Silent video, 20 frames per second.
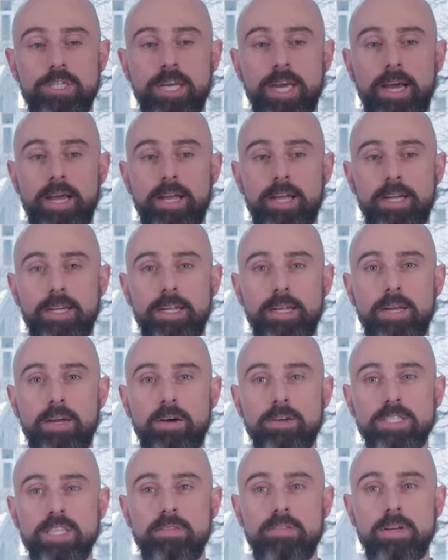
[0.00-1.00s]
Je dirais qu'un des
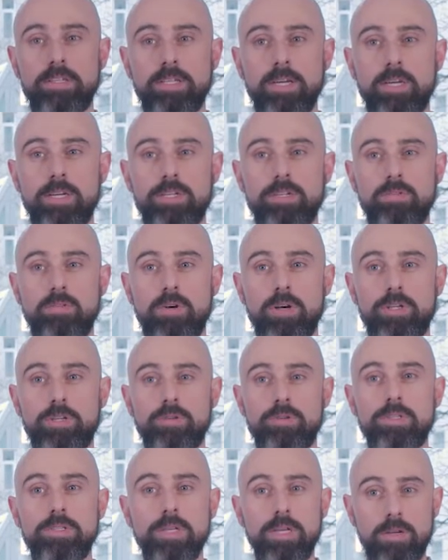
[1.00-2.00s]
grands avantages au
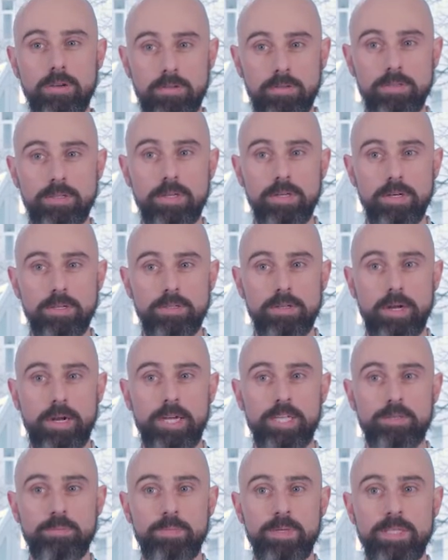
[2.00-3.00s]
HEC qu'on a dans
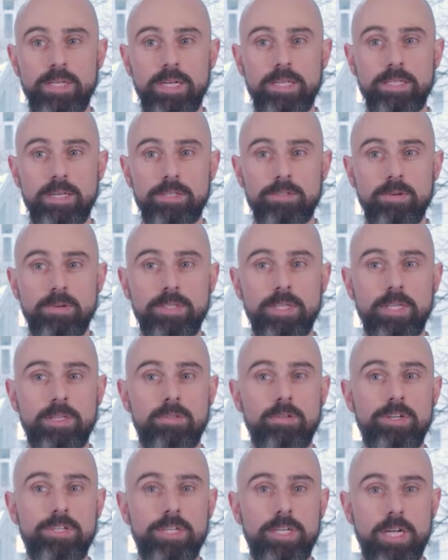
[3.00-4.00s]
la spécialisation en
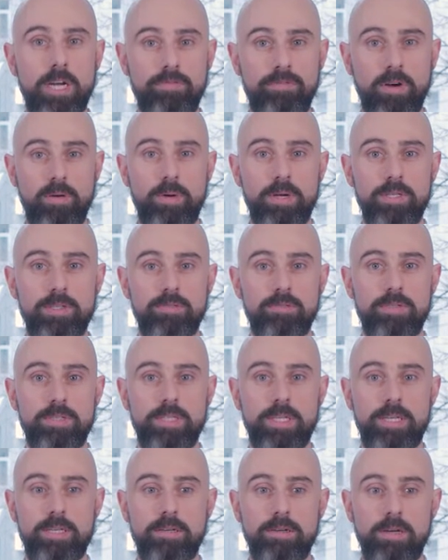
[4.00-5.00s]
technologie de l'information,
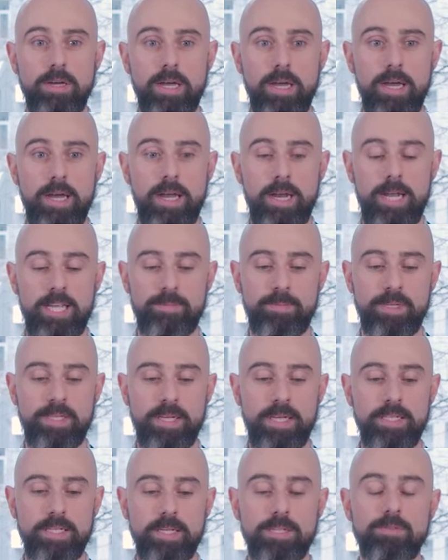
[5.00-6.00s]
c'est que la
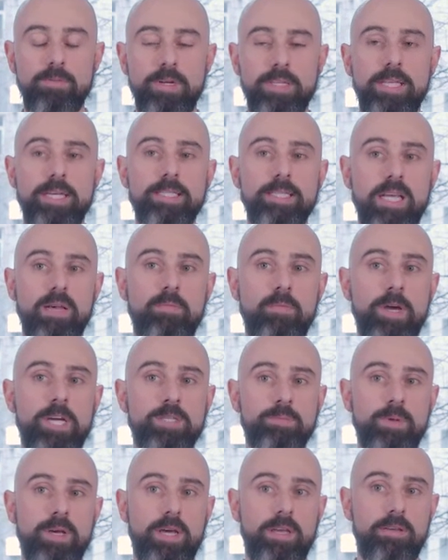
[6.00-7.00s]
spécialisation est extrêmement
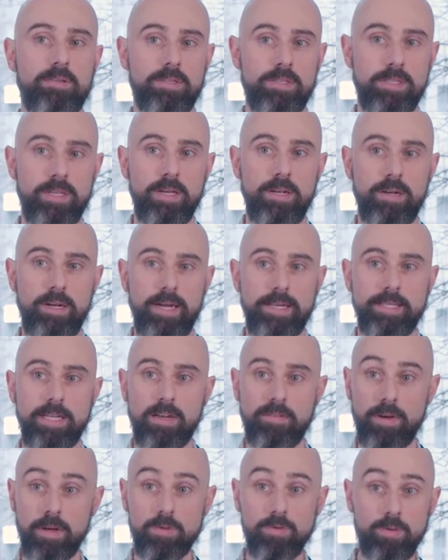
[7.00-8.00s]
expérientielle. À
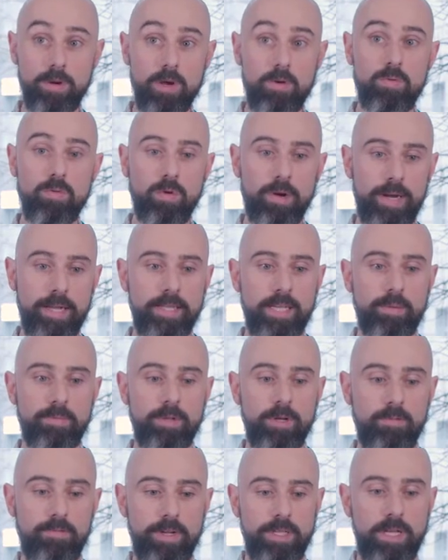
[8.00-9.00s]
travers tous les cours, on est
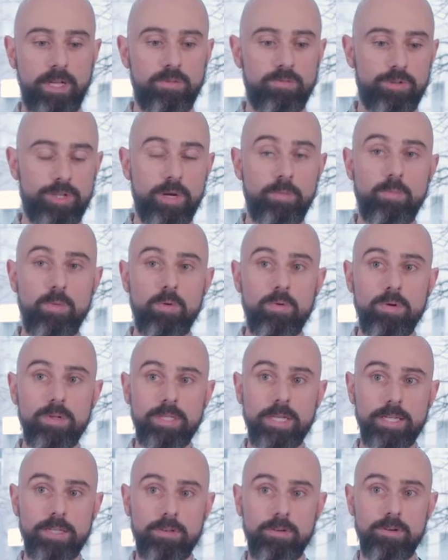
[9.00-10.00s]
amené en fait à toucher beaucoup
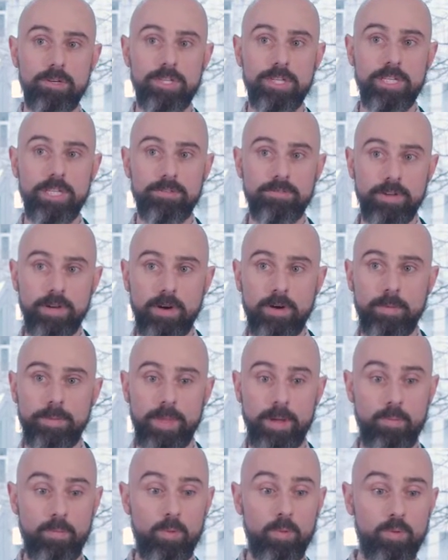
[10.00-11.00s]
de technologies différentes
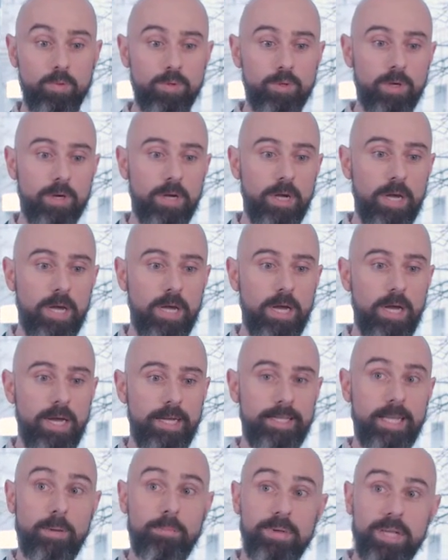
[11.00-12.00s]
et beaucoup de,
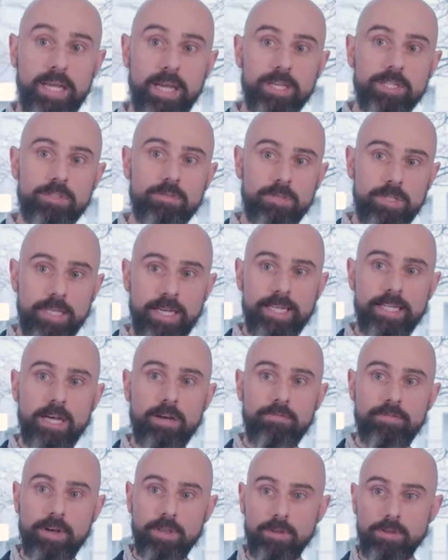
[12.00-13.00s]
de cas
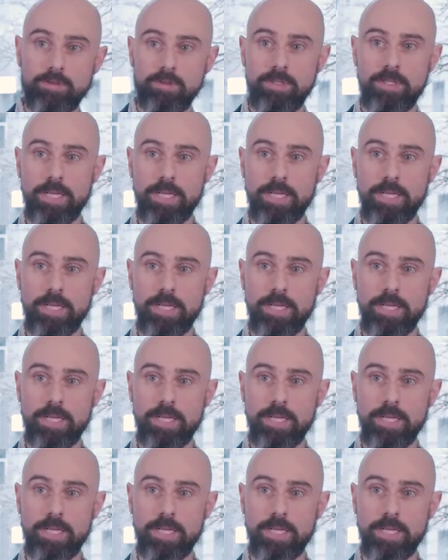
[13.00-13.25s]
d'affaires dans une